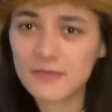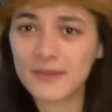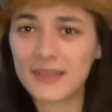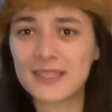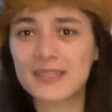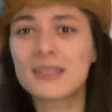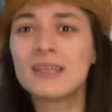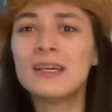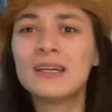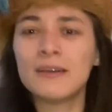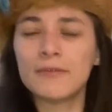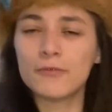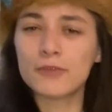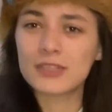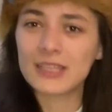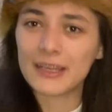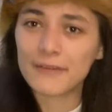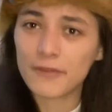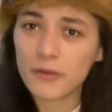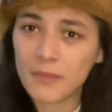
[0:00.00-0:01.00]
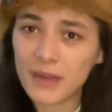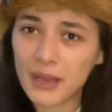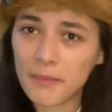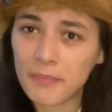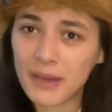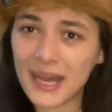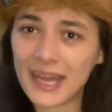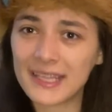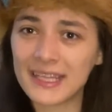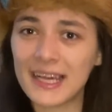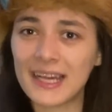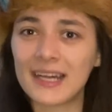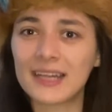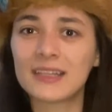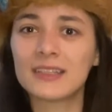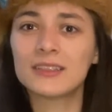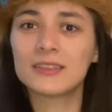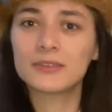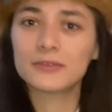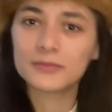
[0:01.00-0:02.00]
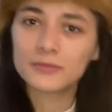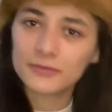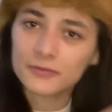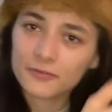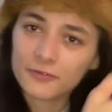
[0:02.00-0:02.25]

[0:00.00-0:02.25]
was, wo sie einfach mal ein paar Jahre,